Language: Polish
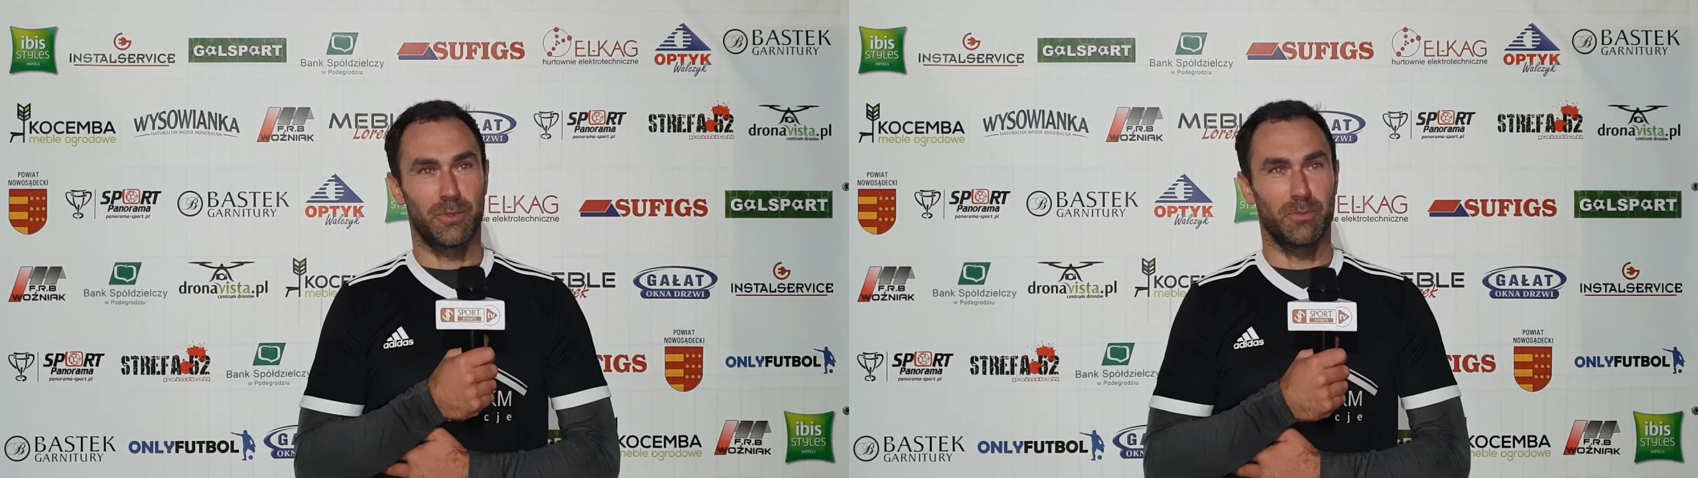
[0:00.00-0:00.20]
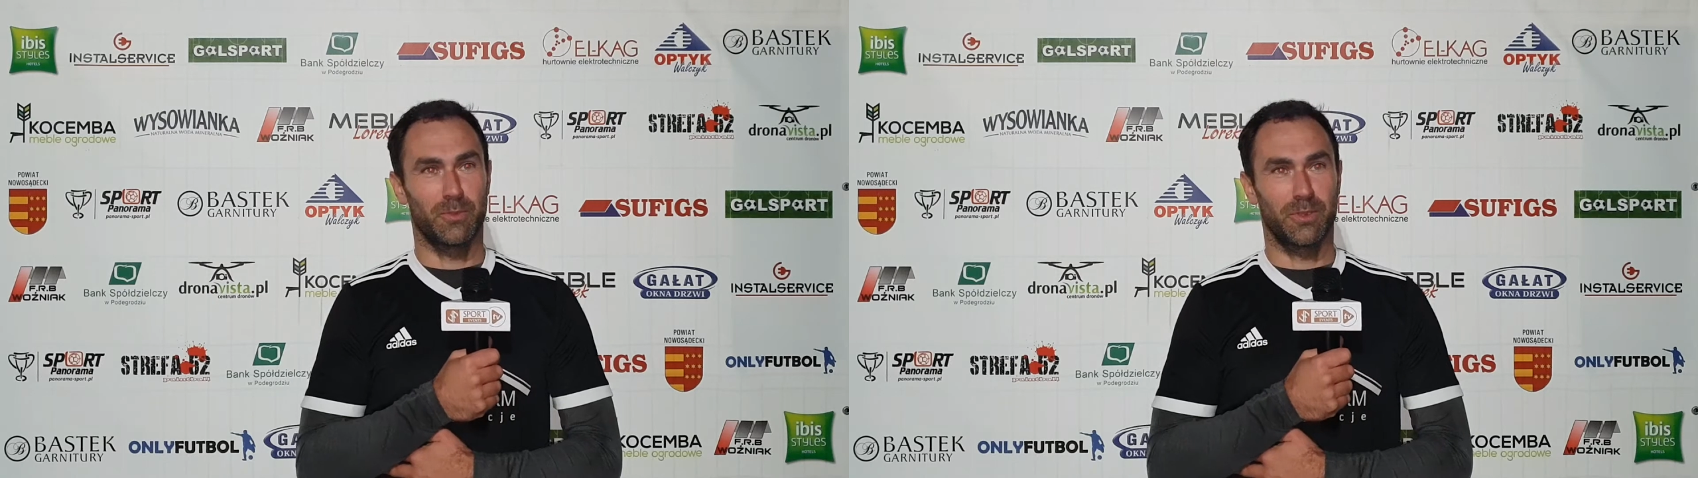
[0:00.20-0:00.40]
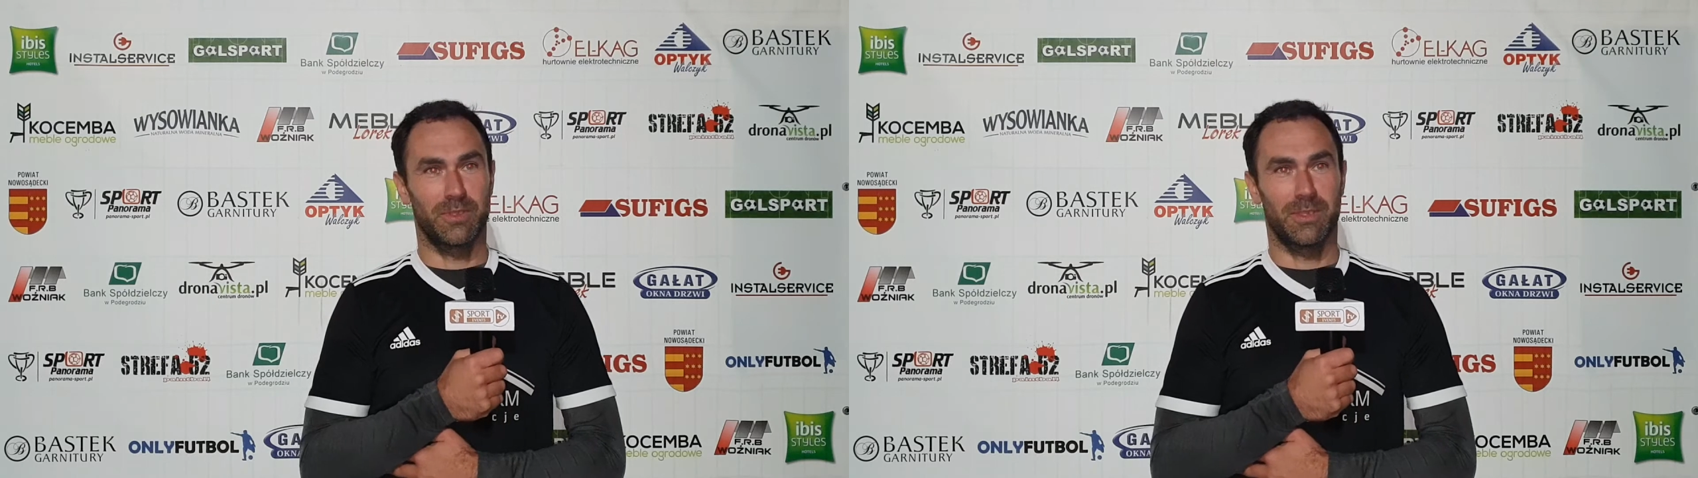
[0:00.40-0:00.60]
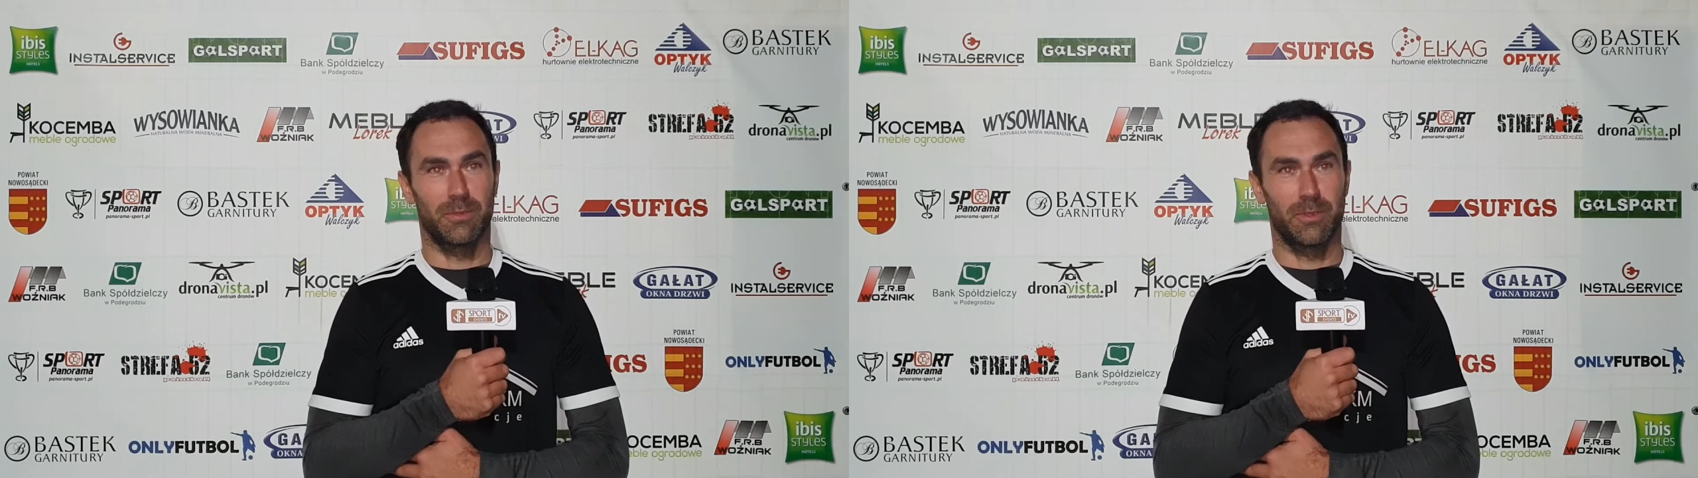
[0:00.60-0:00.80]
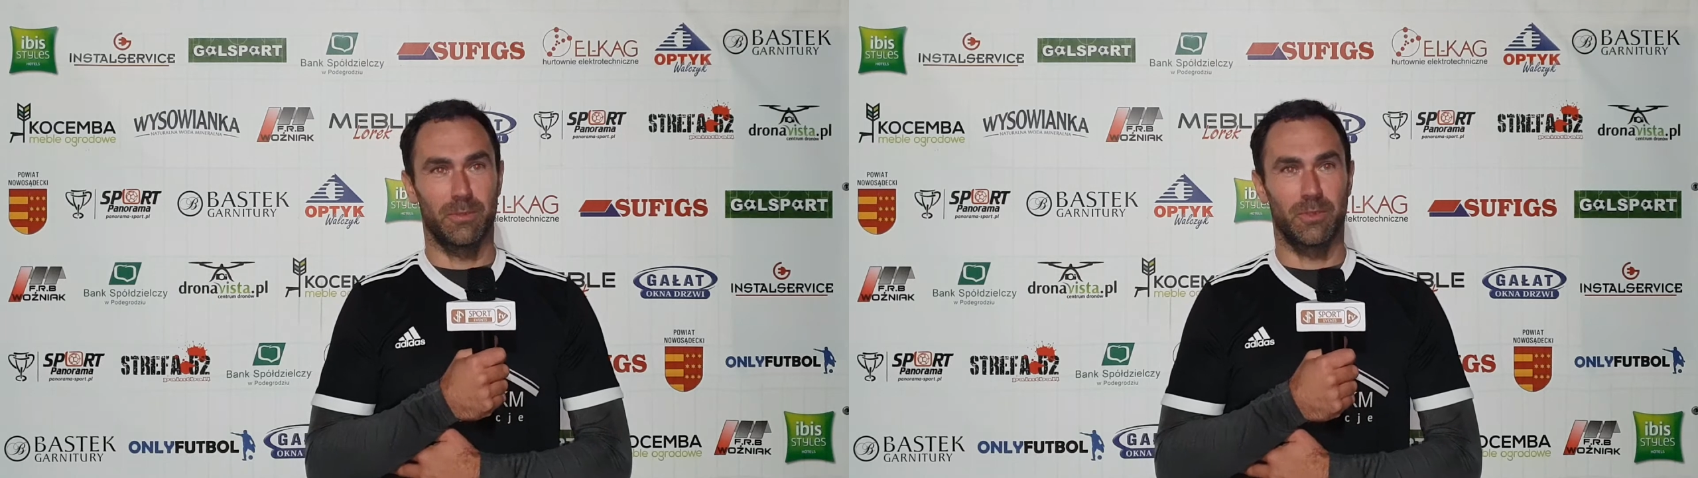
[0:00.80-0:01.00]
to może gdzieś
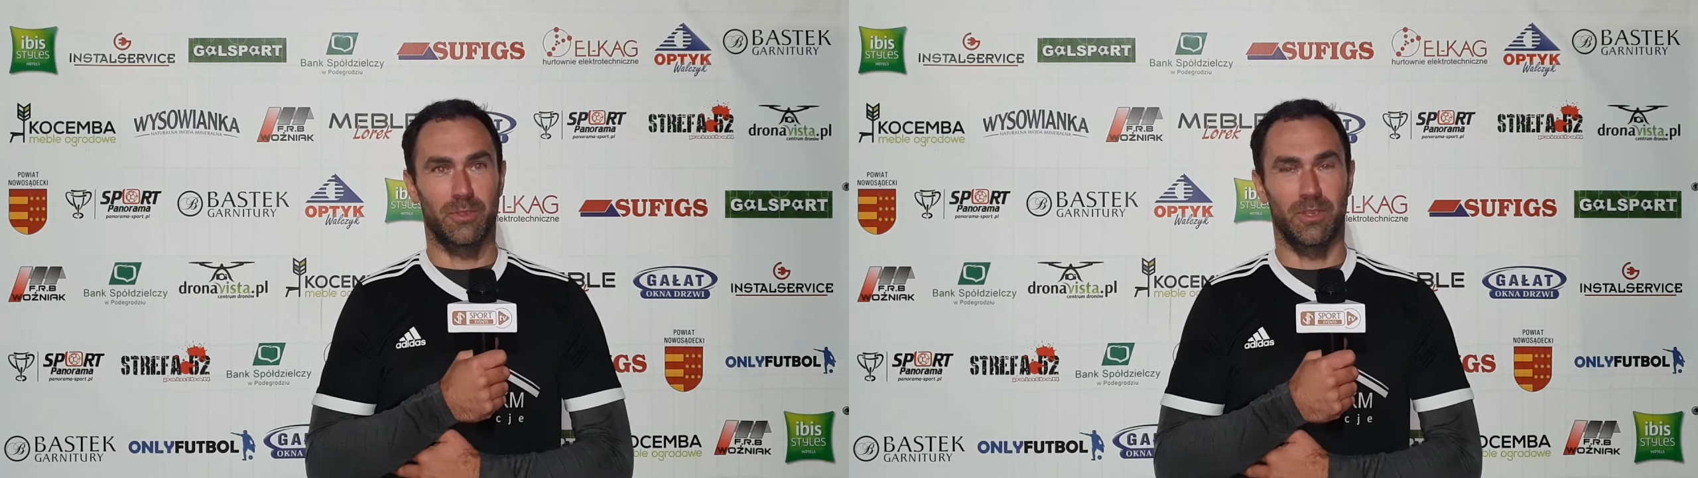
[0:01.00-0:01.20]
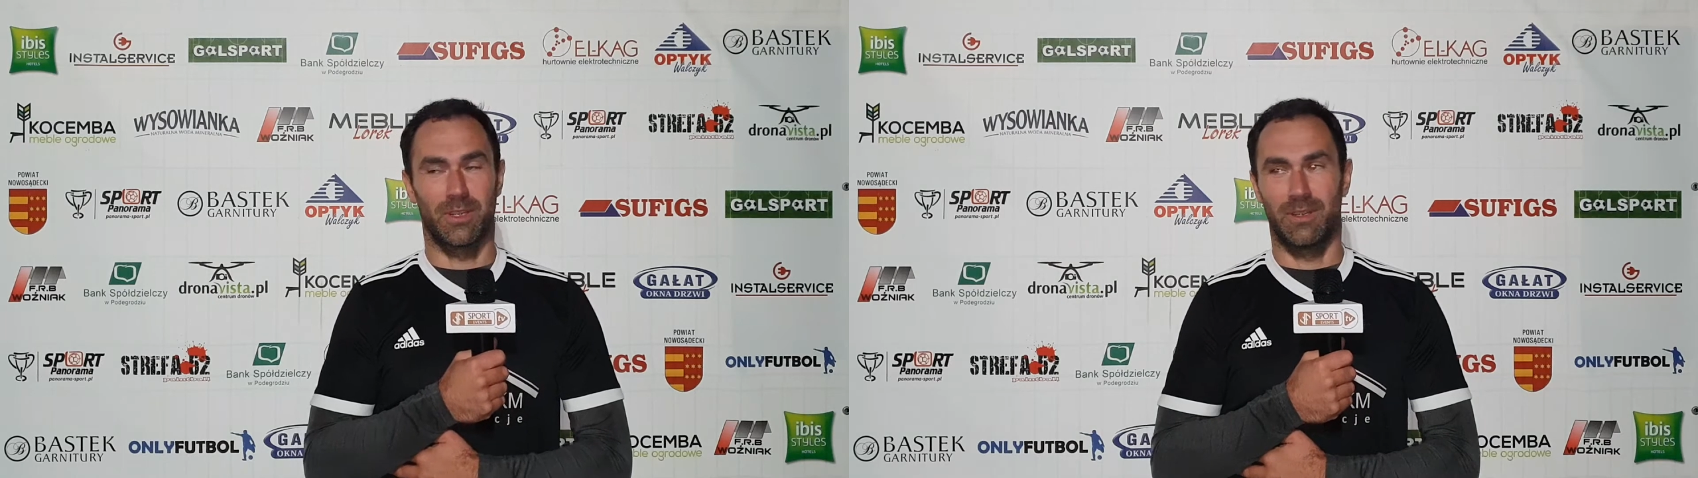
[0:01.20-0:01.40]
tam są jeszcze,